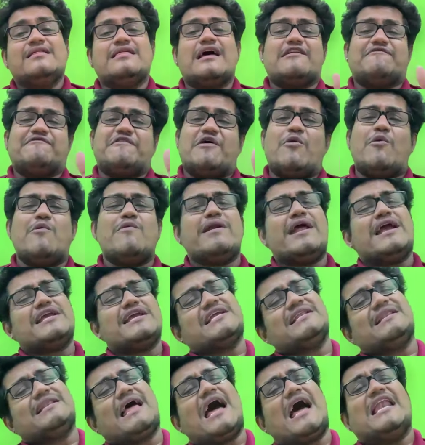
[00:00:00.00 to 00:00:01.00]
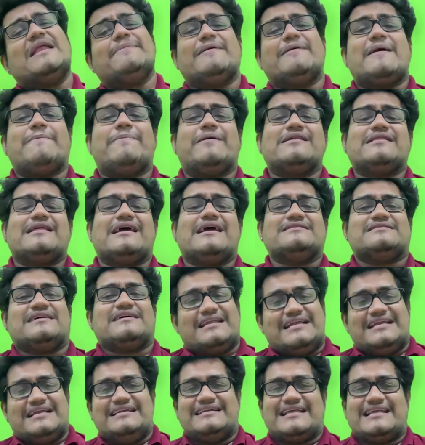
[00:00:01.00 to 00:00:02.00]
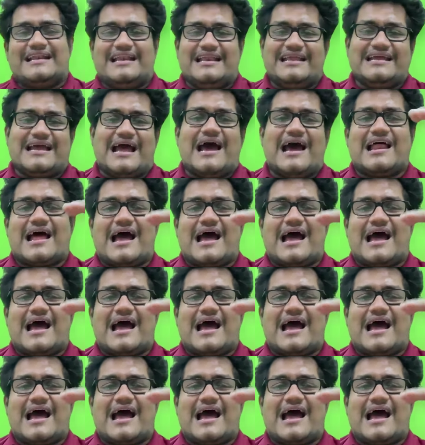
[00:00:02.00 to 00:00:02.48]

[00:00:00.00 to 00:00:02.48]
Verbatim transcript: சார் ஃபவுண்டேஷன் நாலு பேப்பர் தான் சார் இன்டர்ல